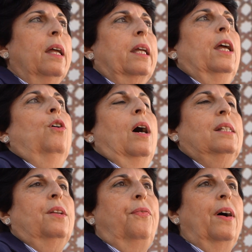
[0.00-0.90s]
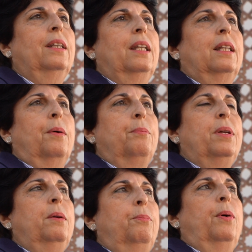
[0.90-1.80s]
que nos hace falta
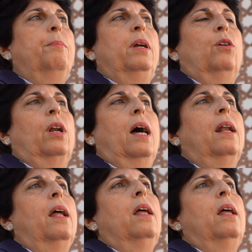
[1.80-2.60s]
también pues, mejorar.